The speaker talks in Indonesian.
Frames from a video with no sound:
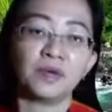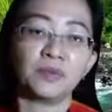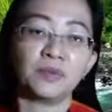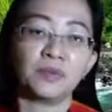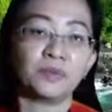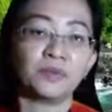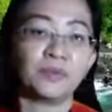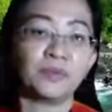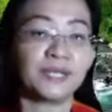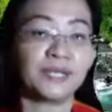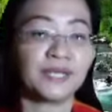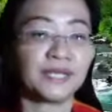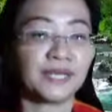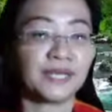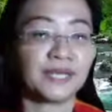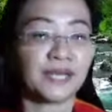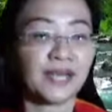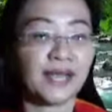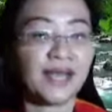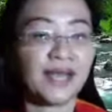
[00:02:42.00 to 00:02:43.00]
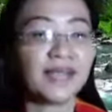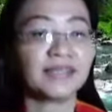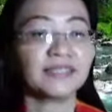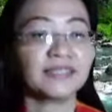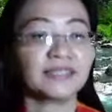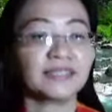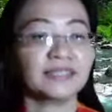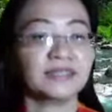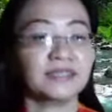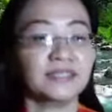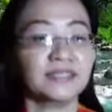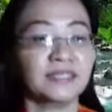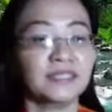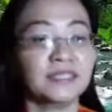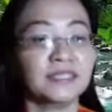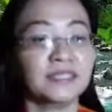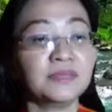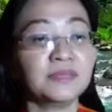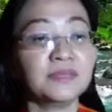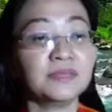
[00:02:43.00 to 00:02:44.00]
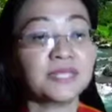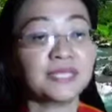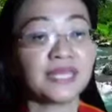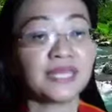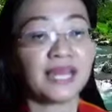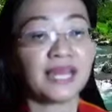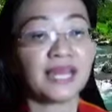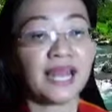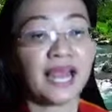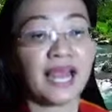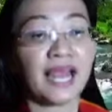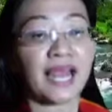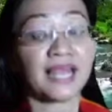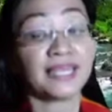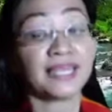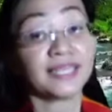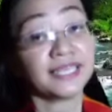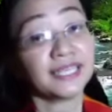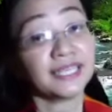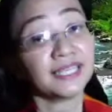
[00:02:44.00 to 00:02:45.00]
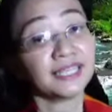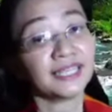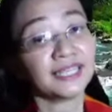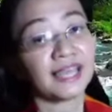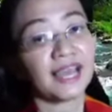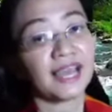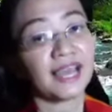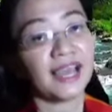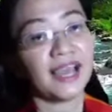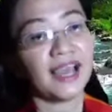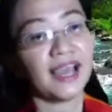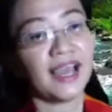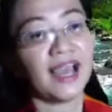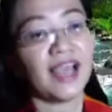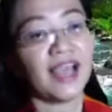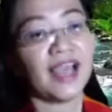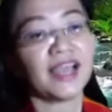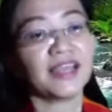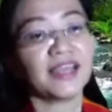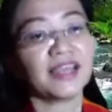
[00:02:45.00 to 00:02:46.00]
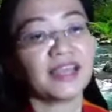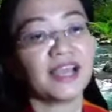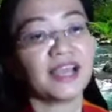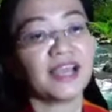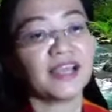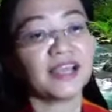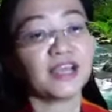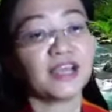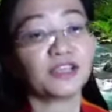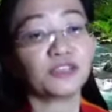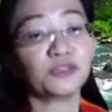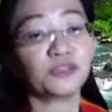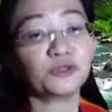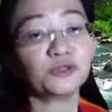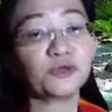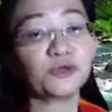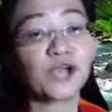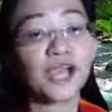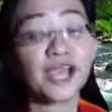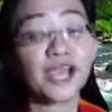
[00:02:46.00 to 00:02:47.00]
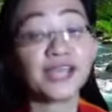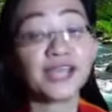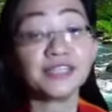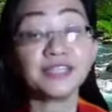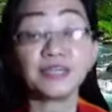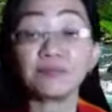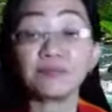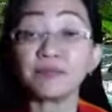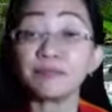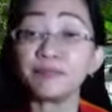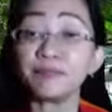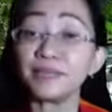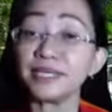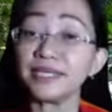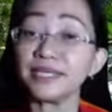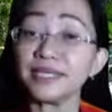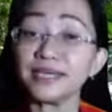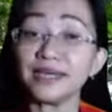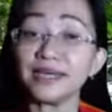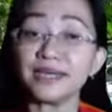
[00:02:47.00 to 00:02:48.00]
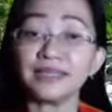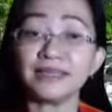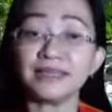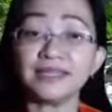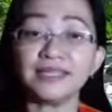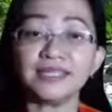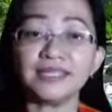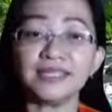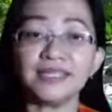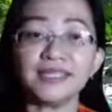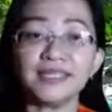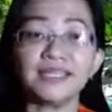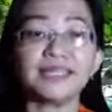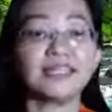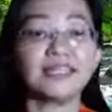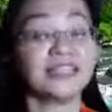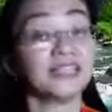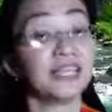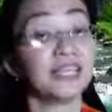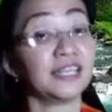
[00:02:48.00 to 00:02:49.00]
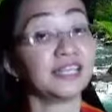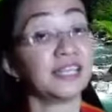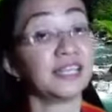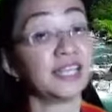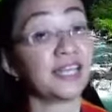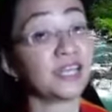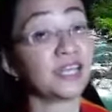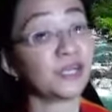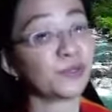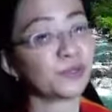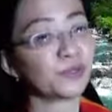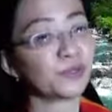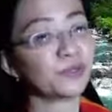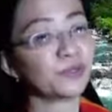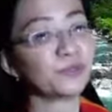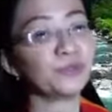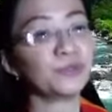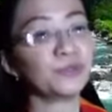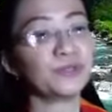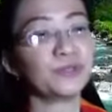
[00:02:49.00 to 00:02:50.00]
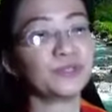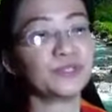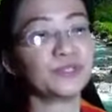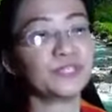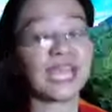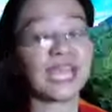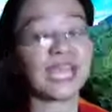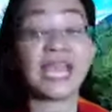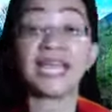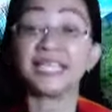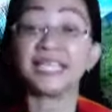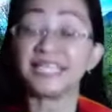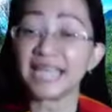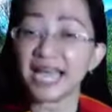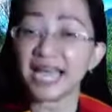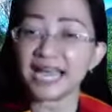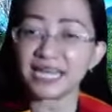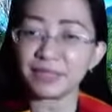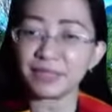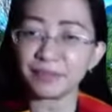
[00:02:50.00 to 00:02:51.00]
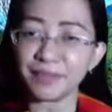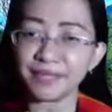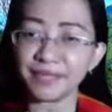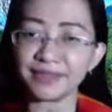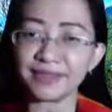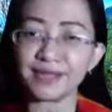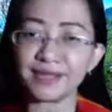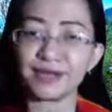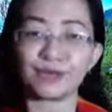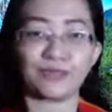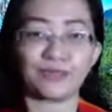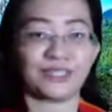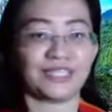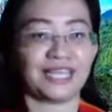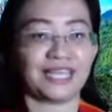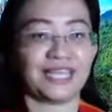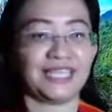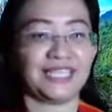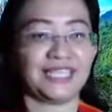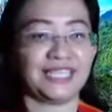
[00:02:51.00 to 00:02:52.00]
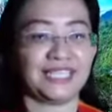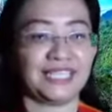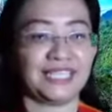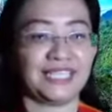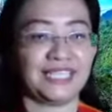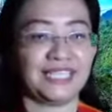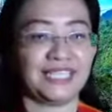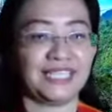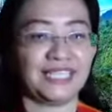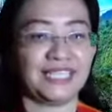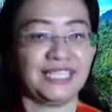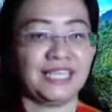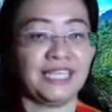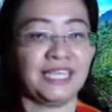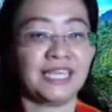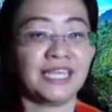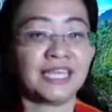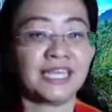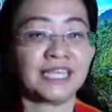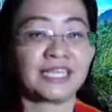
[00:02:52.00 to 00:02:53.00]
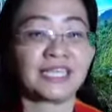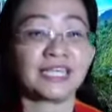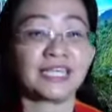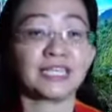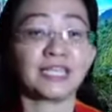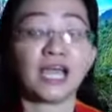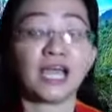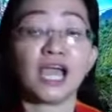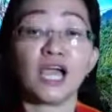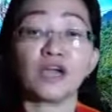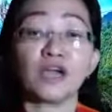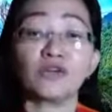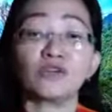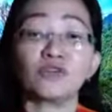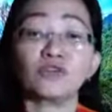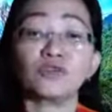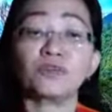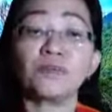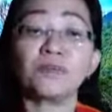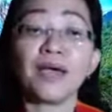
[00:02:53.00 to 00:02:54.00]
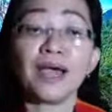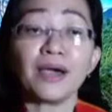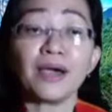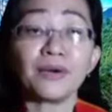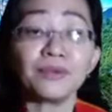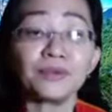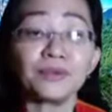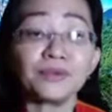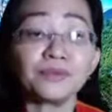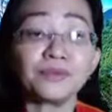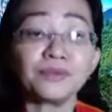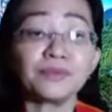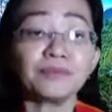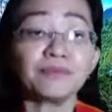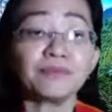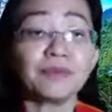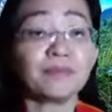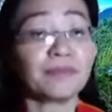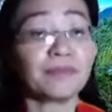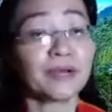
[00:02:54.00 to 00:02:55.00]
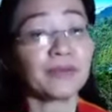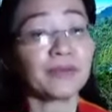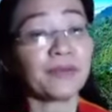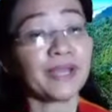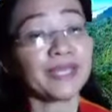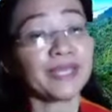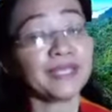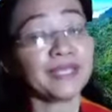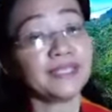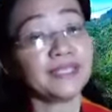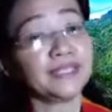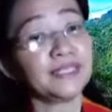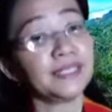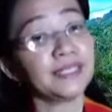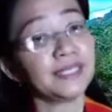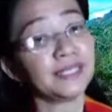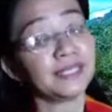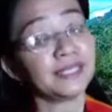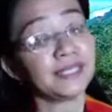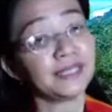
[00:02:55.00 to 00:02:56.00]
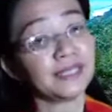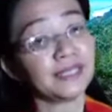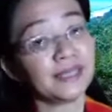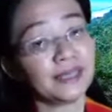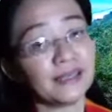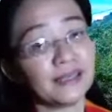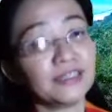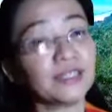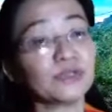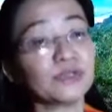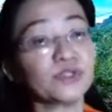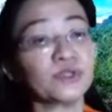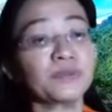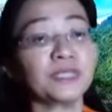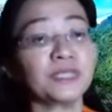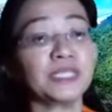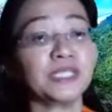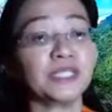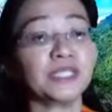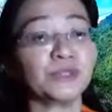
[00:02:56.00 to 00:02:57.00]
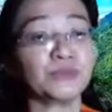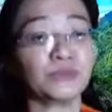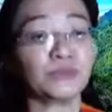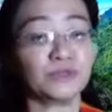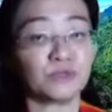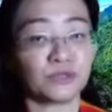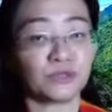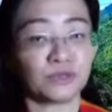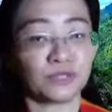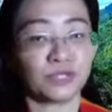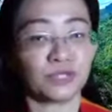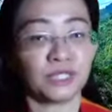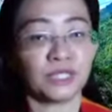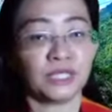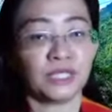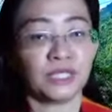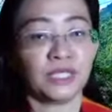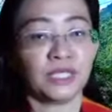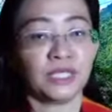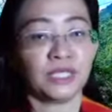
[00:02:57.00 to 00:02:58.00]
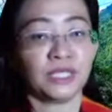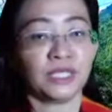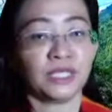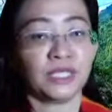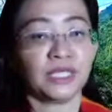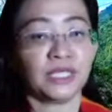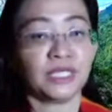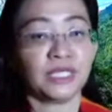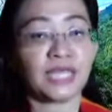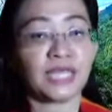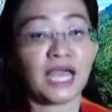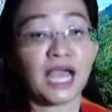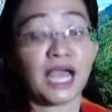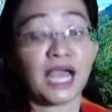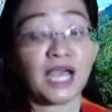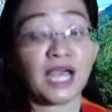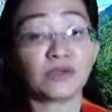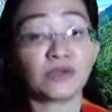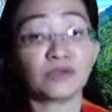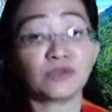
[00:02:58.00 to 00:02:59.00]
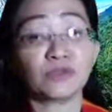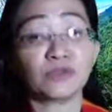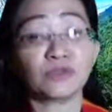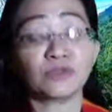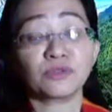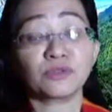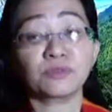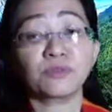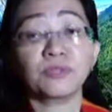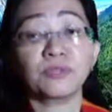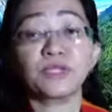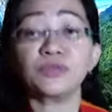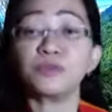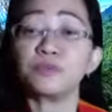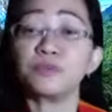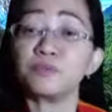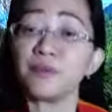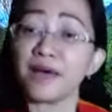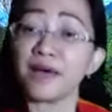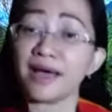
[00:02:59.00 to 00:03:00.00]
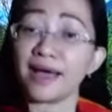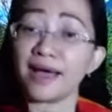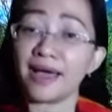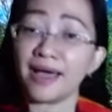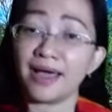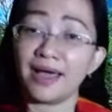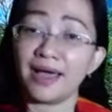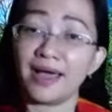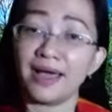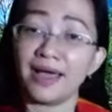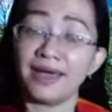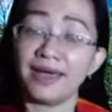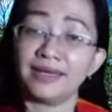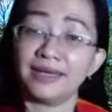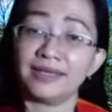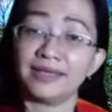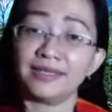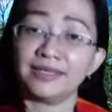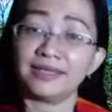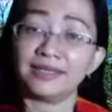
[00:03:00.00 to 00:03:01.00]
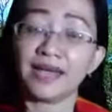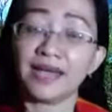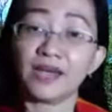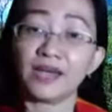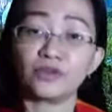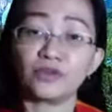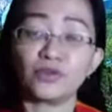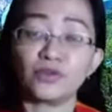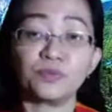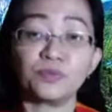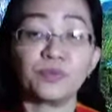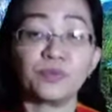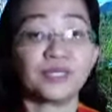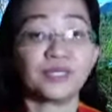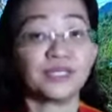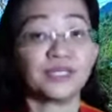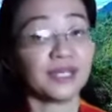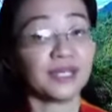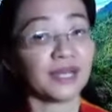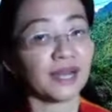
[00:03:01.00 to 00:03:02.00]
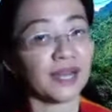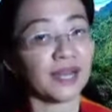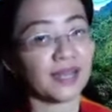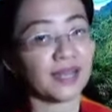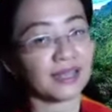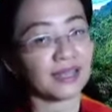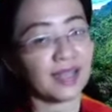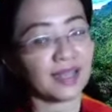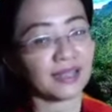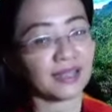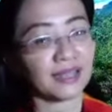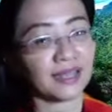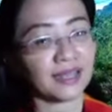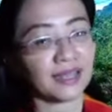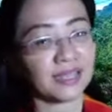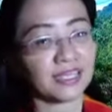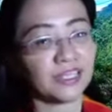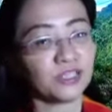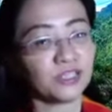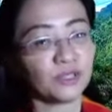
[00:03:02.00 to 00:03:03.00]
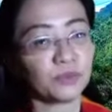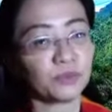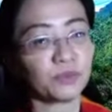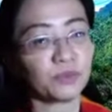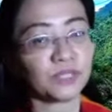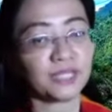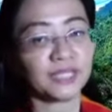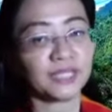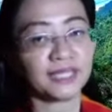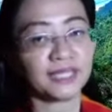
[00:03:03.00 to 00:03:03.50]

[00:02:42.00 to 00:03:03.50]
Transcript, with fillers: bergerak, demikianlah kita anak-anak Tuhan yang memperingati kedatangan Roh Kudus di hari Pentakosta ini. Kita harus mau memperbaiki diri kita terus-menerus. Kita harus berubah, kita harus bergerak agar hidup kita